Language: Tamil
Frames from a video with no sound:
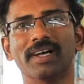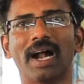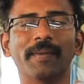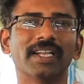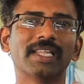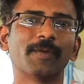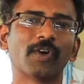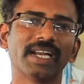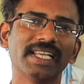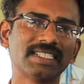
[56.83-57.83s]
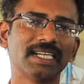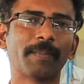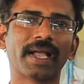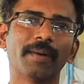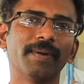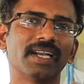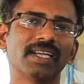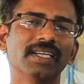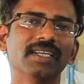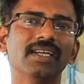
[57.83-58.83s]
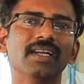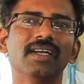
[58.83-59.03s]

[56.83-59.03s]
அப்படின்றது இப்போ ஒரு ரீசன்ட் பிக்கப்பாக இருக்குது